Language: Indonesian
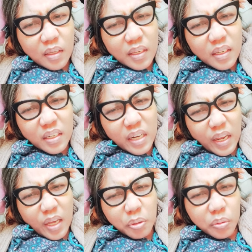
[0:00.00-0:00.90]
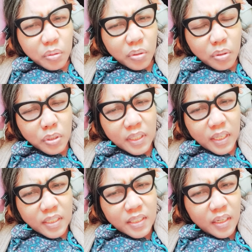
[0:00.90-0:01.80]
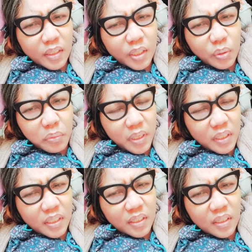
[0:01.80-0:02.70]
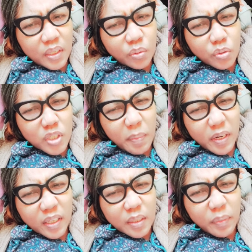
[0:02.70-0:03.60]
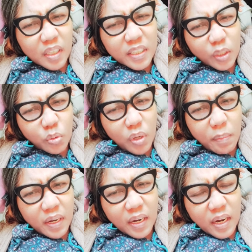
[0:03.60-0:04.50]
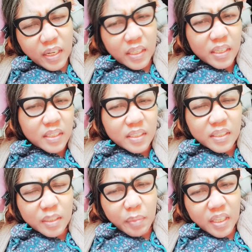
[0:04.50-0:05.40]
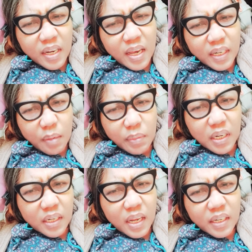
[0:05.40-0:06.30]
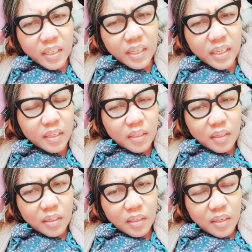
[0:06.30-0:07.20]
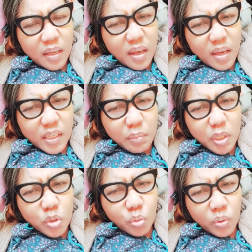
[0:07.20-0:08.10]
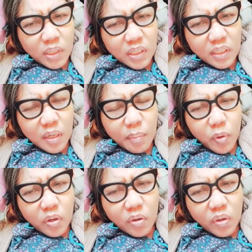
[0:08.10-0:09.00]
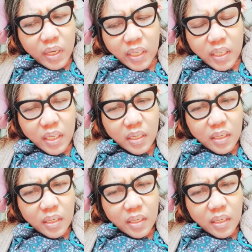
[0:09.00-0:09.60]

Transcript: Kendai atuh si Lesti rek itu rekilin urusan main temen minta nyatu kamar raneh iya temen minta dahar kamar raneh. Aing mah deh teh nempok noge ih